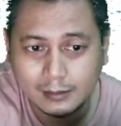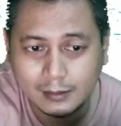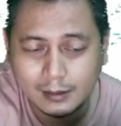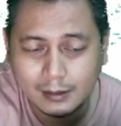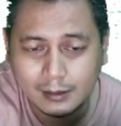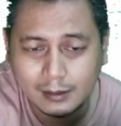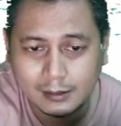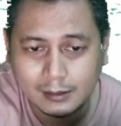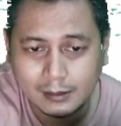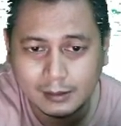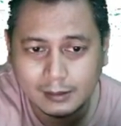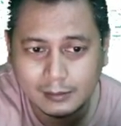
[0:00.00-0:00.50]
ya
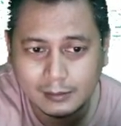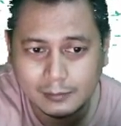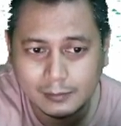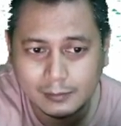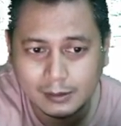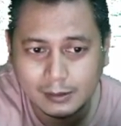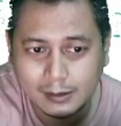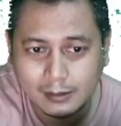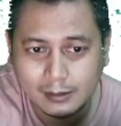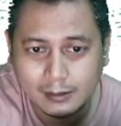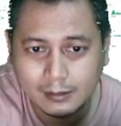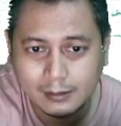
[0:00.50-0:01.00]
lagian
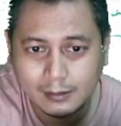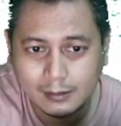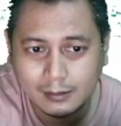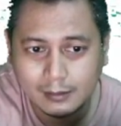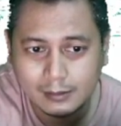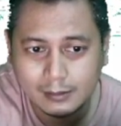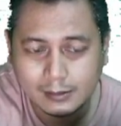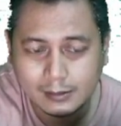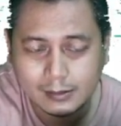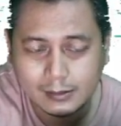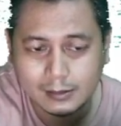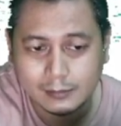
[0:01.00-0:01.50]
juga
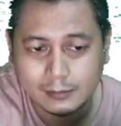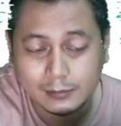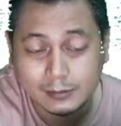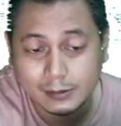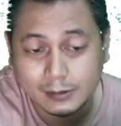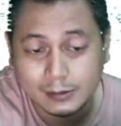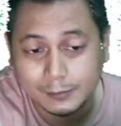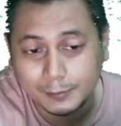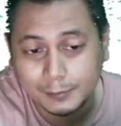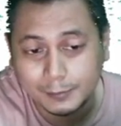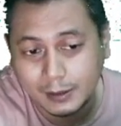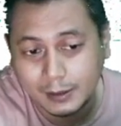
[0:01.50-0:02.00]

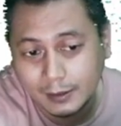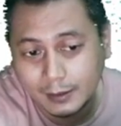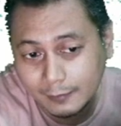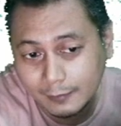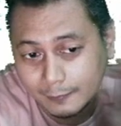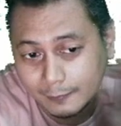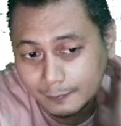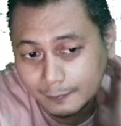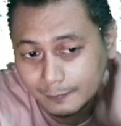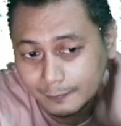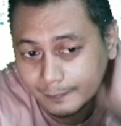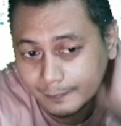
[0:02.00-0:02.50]
seharusnya
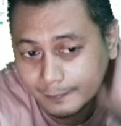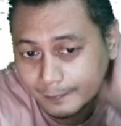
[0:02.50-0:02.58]
paham